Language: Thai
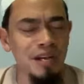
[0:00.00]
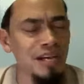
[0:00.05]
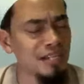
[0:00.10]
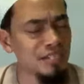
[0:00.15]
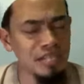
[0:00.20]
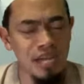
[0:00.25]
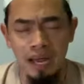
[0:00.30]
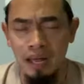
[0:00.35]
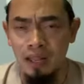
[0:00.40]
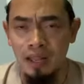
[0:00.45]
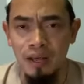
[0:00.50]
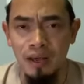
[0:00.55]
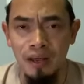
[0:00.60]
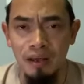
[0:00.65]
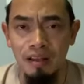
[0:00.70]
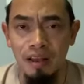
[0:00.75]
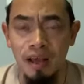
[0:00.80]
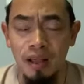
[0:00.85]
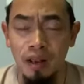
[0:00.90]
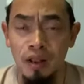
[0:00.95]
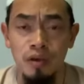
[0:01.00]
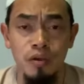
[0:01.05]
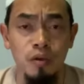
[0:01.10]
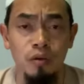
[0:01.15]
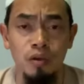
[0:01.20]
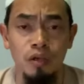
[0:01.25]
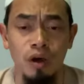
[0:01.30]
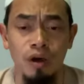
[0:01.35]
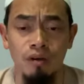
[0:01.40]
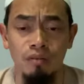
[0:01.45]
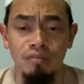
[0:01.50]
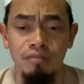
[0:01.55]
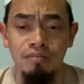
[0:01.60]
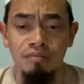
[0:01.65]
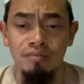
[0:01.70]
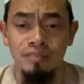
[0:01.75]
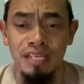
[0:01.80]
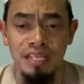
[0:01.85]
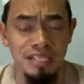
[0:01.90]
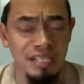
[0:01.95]
มาชาอัลลอฮ์อัลลอฮ์ยกย่อง
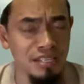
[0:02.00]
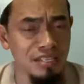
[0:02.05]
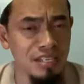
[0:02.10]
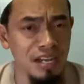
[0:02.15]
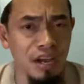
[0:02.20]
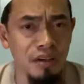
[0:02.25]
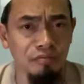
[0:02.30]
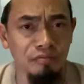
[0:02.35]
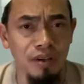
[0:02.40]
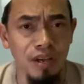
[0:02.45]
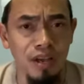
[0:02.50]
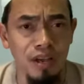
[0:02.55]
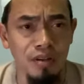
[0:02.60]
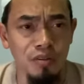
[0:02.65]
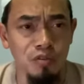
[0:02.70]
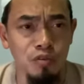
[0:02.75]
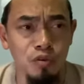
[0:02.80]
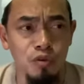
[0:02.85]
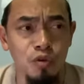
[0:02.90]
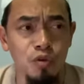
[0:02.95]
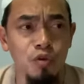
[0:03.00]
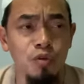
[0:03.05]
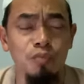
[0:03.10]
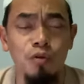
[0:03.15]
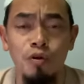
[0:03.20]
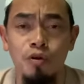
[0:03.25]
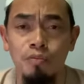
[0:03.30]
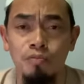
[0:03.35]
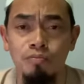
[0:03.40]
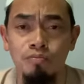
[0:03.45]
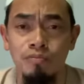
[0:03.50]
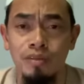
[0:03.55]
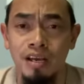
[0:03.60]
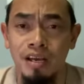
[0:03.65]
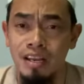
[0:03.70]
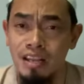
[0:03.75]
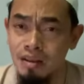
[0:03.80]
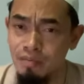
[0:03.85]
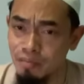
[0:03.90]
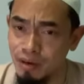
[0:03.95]
แต่ตะจาฟะจุนูบุฮุมอา
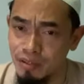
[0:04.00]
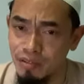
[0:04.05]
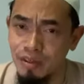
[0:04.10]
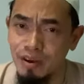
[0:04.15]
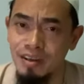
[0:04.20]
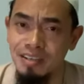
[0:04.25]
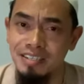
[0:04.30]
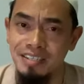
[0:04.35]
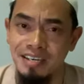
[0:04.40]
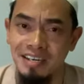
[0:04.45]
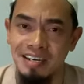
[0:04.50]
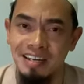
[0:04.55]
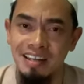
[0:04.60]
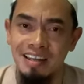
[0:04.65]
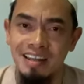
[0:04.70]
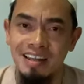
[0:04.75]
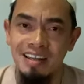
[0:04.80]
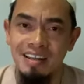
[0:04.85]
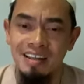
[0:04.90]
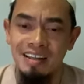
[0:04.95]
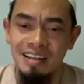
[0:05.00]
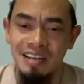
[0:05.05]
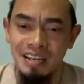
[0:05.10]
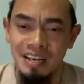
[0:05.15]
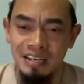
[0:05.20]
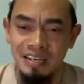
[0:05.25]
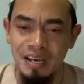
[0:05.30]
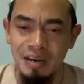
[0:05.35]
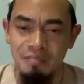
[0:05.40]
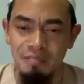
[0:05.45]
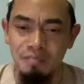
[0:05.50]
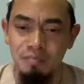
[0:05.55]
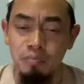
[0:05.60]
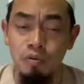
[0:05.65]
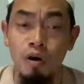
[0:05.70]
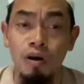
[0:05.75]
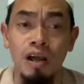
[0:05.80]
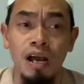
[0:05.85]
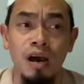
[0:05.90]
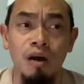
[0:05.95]
นิลมาดอจินะครับพ
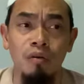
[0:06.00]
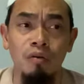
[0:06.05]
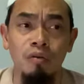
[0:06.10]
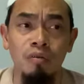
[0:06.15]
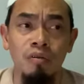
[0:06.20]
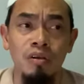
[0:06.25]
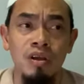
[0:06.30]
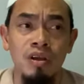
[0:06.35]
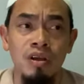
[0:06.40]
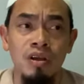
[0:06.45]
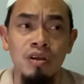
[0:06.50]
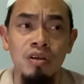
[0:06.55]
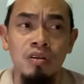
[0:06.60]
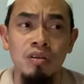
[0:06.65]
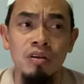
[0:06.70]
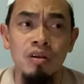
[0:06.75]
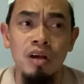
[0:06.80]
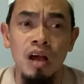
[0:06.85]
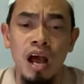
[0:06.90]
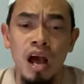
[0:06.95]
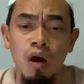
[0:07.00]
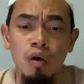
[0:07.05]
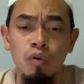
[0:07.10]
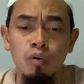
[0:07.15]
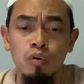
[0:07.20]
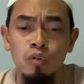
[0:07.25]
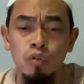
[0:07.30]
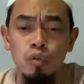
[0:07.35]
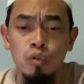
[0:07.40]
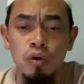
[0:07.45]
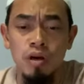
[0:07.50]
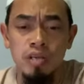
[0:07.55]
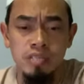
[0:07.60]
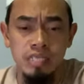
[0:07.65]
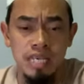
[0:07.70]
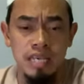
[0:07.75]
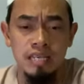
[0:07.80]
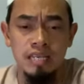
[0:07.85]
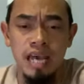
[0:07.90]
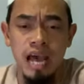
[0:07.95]
วกเขาเอาตัว
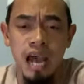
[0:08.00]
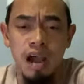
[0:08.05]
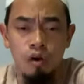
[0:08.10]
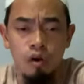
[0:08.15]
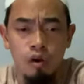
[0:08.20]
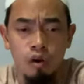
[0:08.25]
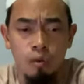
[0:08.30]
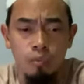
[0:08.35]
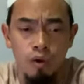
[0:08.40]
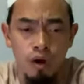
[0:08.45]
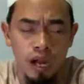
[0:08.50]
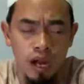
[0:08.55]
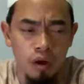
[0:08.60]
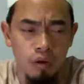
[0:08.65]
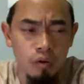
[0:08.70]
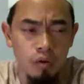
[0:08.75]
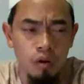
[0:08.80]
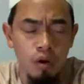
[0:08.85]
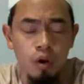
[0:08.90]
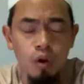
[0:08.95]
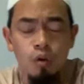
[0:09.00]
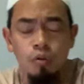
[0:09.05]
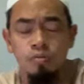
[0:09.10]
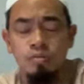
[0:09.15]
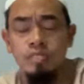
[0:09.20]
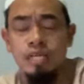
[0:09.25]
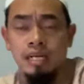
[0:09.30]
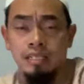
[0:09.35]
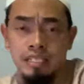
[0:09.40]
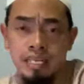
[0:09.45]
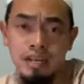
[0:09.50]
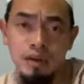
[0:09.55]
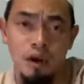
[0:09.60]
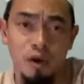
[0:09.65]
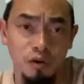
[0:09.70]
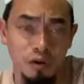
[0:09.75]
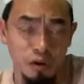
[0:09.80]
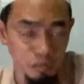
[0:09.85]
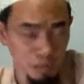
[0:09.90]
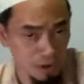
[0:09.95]
สีข้างของพวกเขาลุกจากที่นอ
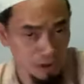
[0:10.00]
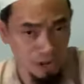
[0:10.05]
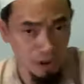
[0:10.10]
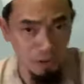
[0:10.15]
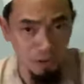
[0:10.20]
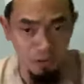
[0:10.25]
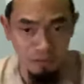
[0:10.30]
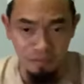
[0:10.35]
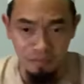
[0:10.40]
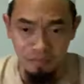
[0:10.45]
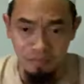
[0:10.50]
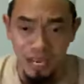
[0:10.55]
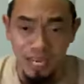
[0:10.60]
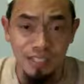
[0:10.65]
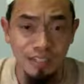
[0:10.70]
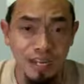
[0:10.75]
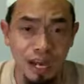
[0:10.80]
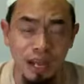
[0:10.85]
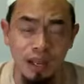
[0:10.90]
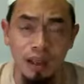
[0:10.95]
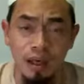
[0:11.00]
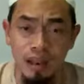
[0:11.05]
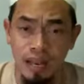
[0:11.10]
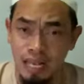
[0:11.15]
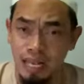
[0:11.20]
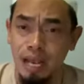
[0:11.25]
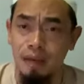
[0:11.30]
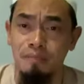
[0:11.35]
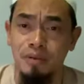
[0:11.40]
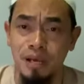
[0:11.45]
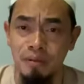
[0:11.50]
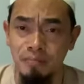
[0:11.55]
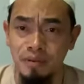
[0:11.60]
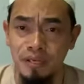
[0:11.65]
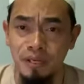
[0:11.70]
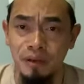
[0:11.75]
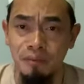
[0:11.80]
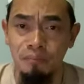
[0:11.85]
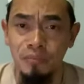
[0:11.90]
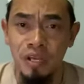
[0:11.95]
นของพวกเขามาชาอัลลอฮ์ในยามค่ำ
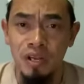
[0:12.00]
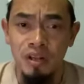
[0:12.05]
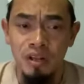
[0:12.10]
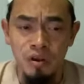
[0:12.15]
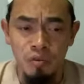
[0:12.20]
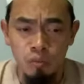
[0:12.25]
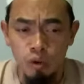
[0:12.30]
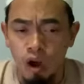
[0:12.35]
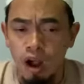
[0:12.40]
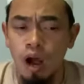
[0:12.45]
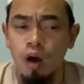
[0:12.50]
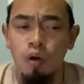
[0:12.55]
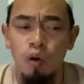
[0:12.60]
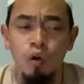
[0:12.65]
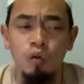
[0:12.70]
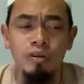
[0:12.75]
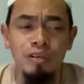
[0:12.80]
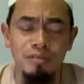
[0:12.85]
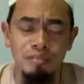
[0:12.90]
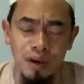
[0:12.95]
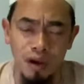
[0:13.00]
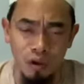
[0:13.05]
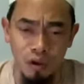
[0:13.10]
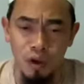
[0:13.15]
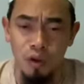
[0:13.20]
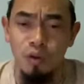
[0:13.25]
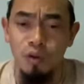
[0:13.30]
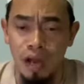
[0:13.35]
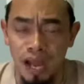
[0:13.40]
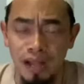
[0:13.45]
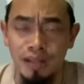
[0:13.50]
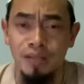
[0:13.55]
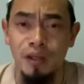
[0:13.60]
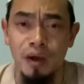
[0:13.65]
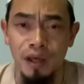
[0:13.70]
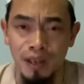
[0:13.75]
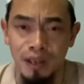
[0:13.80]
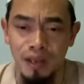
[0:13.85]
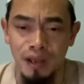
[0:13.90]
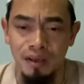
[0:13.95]
คืนพวกเขาลุกขึ้นมาขอดุอาต่อ
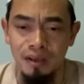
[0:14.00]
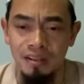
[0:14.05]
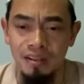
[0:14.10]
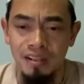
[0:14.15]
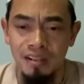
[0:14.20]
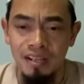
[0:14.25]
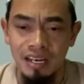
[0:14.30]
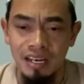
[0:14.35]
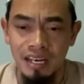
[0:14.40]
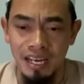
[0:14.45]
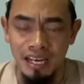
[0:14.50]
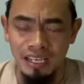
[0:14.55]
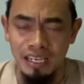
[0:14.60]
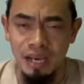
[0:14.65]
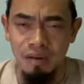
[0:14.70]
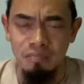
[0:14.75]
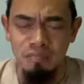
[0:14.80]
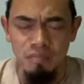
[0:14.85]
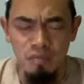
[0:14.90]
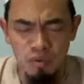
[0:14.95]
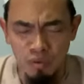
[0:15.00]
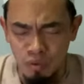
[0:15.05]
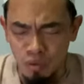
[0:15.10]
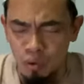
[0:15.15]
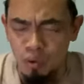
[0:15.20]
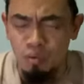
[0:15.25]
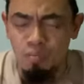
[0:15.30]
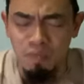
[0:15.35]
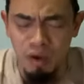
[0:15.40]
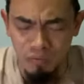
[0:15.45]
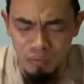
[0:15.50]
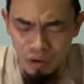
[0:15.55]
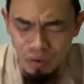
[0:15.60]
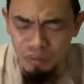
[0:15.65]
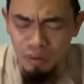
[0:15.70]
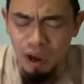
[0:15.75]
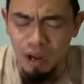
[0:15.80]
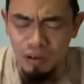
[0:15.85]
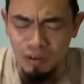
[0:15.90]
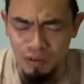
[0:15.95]
อัลลอฮ์นะครับลุกมาวิง
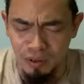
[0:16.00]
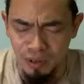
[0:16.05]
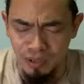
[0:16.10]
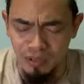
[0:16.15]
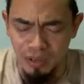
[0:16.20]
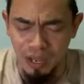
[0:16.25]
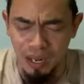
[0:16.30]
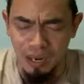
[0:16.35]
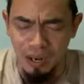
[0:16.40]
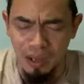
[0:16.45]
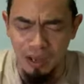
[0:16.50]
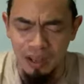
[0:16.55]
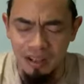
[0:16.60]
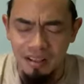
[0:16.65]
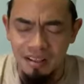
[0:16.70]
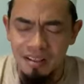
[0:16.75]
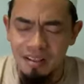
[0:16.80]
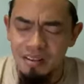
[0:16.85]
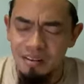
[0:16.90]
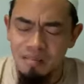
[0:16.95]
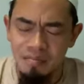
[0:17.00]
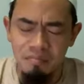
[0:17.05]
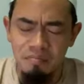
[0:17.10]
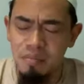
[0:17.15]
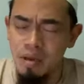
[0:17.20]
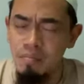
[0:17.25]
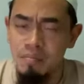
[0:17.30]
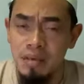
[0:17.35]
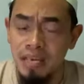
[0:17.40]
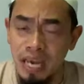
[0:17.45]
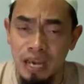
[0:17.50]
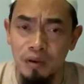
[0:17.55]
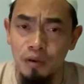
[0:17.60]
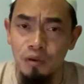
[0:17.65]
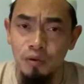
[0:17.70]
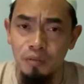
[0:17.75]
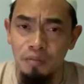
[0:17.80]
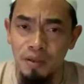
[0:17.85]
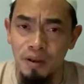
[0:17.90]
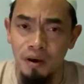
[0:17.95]
วอนขอต่ออัลลอฮ์ไม่มีใคร
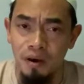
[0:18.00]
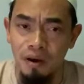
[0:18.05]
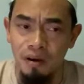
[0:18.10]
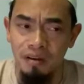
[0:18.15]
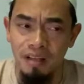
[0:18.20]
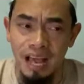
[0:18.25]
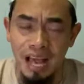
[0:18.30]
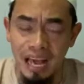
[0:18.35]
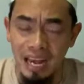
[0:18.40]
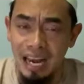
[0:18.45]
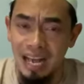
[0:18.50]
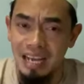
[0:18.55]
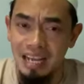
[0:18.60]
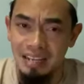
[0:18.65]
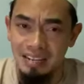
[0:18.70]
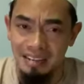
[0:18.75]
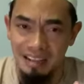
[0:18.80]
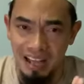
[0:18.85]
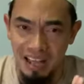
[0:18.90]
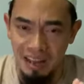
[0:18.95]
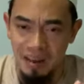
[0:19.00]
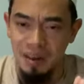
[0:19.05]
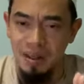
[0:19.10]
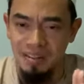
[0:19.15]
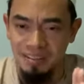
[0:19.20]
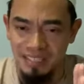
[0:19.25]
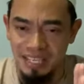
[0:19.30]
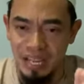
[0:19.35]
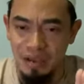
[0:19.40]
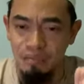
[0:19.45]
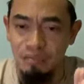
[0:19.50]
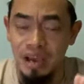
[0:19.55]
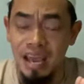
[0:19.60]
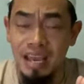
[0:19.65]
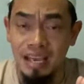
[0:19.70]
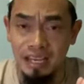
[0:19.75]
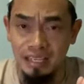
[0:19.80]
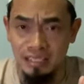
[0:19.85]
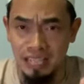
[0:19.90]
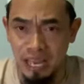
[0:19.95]
รู้พี่น้องอะไรอัลลอฮ์เตรียมไว้
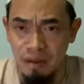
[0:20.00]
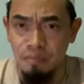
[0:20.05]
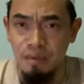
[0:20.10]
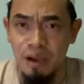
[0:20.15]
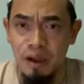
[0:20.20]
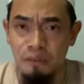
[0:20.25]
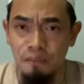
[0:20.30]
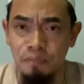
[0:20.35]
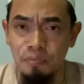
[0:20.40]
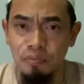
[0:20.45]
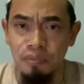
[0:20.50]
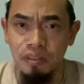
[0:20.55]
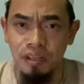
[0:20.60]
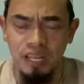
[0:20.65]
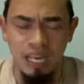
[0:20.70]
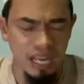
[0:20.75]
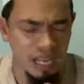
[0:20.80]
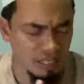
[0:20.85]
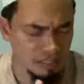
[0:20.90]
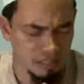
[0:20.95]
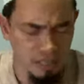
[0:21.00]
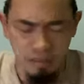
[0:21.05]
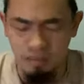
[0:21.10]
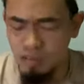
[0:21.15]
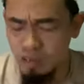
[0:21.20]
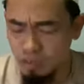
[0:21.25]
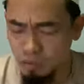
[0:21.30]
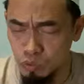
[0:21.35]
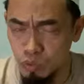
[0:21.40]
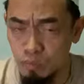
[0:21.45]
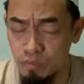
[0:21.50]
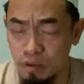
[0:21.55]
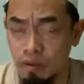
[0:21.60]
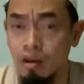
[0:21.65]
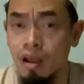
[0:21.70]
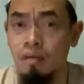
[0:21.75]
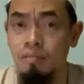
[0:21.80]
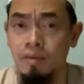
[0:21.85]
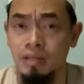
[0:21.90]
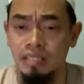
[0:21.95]
ให้กับท่านมั่งละตักนะตูมิร
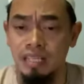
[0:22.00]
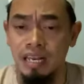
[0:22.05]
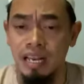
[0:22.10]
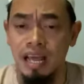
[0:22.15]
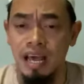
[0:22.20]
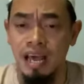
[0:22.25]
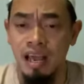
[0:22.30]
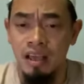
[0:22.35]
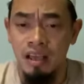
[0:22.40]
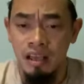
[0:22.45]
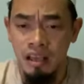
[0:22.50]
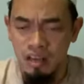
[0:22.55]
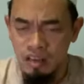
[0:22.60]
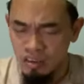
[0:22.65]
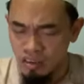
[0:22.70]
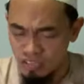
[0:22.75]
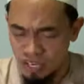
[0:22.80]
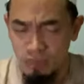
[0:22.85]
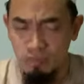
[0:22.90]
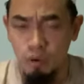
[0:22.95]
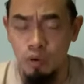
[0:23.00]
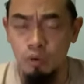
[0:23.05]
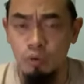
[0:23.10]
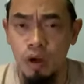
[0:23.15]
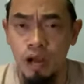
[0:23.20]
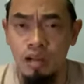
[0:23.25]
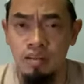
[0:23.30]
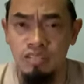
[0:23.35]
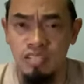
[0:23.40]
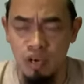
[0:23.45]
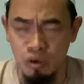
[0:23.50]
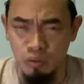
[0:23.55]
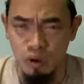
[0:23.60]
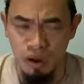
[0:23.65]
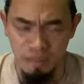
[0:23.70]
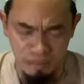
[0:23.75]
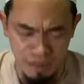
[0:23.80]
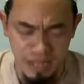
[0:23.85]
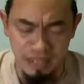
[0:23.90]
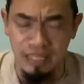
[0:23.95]
อห์มะติลลาฮ์จะหมดหวังจากควา
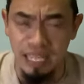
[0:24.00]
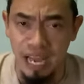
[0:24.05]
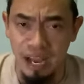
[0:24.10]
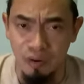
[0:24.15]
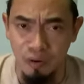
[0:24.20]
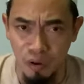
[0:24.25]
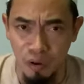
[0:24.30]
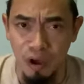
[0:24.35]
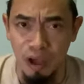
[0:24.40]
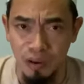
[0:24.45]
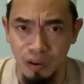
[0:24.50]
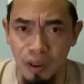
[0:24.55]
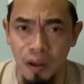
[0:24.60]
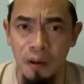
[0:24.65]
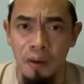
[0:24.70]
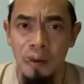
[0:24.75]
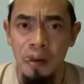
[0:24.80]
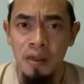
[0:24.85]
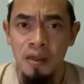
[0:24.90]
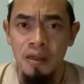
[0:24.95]
มเมตตาของอัลลอฮ์